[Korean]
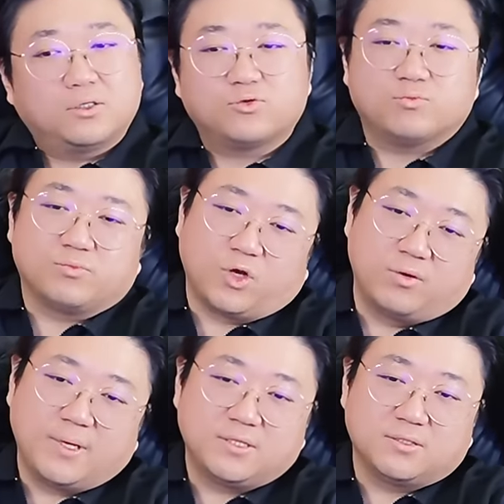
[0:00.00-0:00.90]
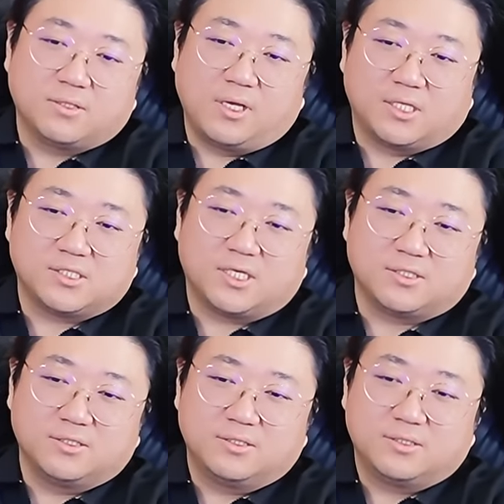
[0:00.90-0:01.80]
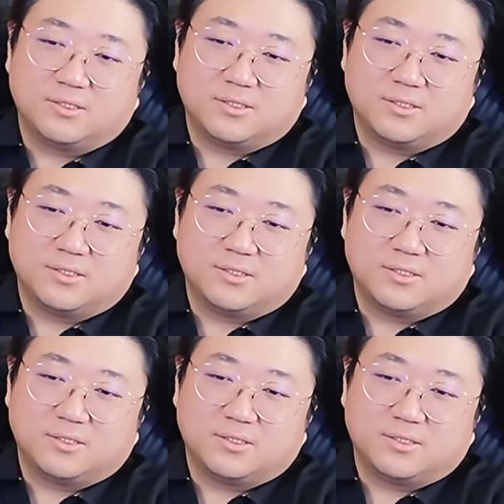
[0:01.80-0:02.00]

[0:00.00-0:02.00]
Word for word: 아 좀 열받는데 안산은